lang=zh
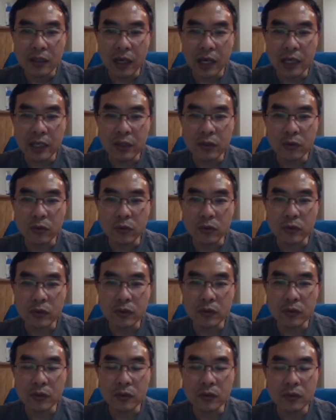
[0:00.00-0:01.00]
还有
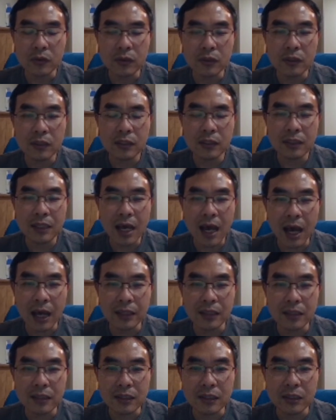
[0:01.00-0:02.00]
是下
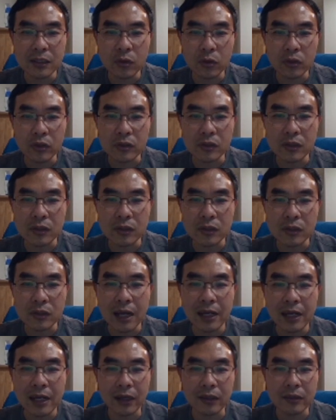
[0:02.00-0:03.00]
一期或者是
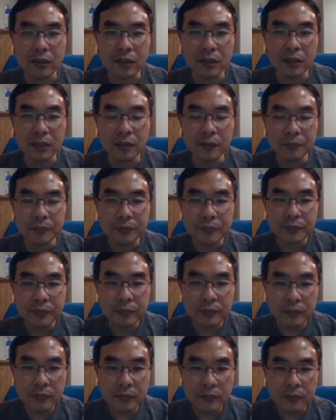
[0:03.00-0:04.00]
下两期
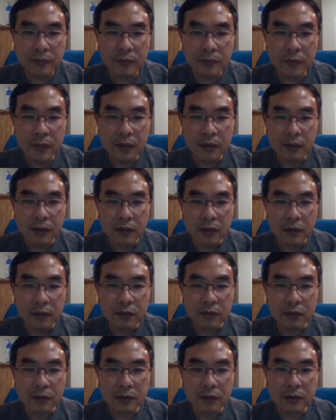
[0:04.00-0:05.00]

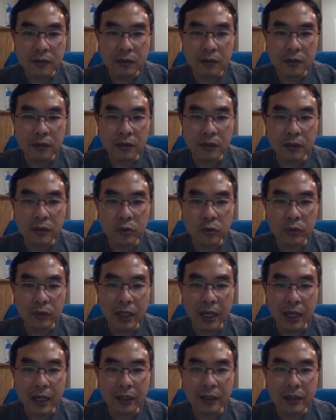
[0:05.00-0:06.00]
的这个重
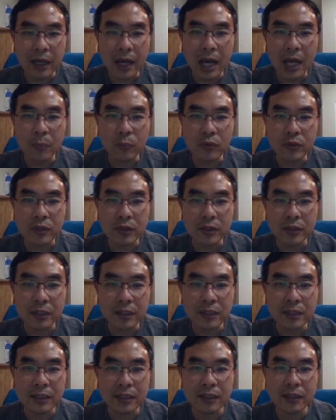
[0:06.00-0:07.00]
带，它还不是这
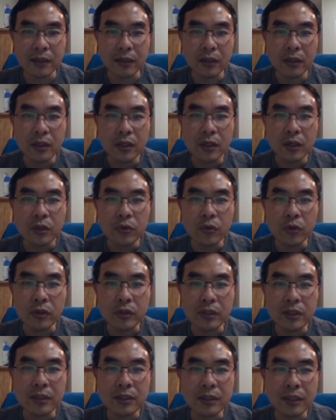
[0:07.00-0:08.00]
一期的。如果
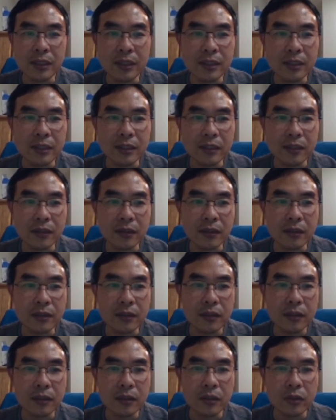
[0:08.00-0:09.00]
是这一期的这
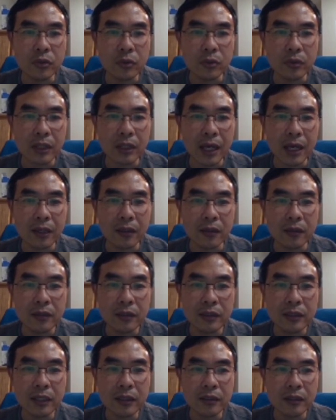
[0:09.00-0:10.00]
个重带呢，
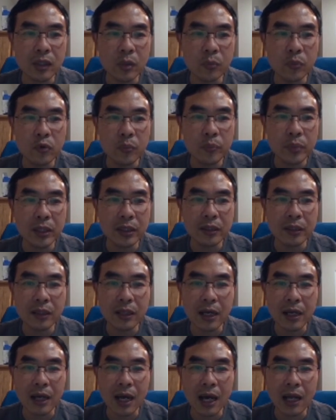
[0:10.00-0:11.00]
像这个 Moonbeam 跟
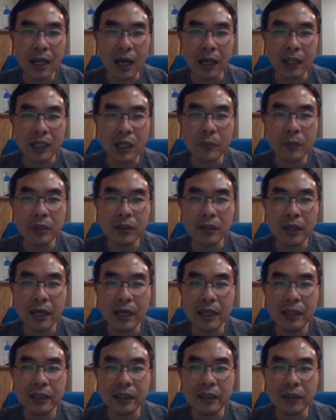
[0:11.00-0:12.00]
Nakala，他们这个
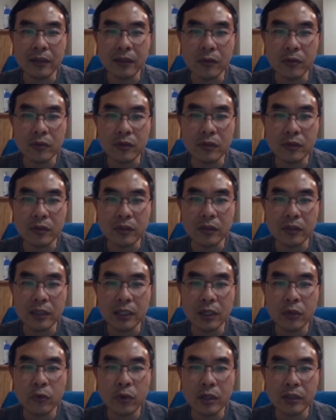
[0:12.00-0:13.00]
ending 都是
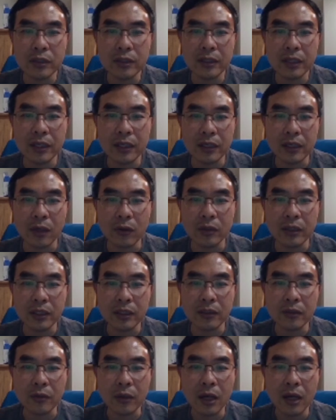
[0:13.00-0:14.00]
一个月之内搞
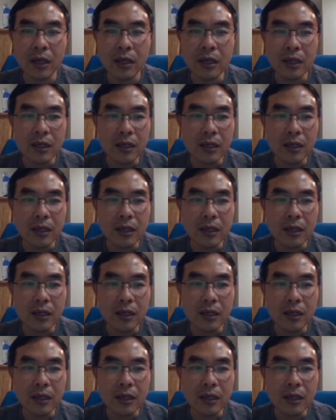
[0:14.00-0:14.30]
定，是吧？